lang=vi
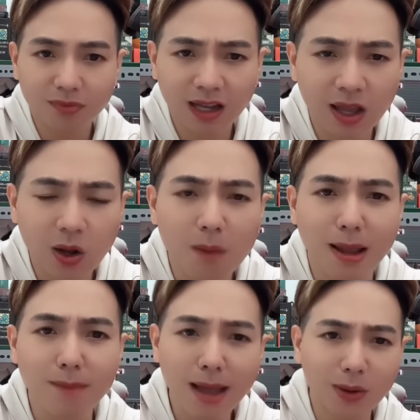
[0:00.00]
thế con
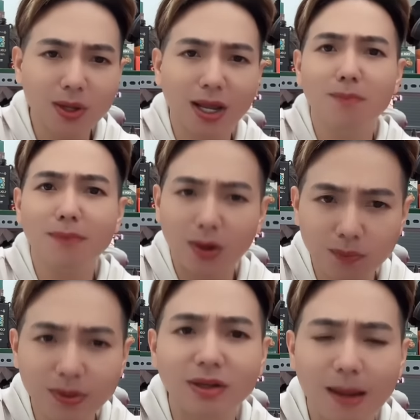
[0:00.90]
bảy màu nó kiện mày
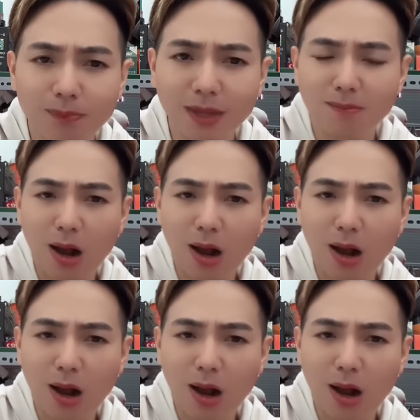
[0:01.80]
cũng dữ lắm đó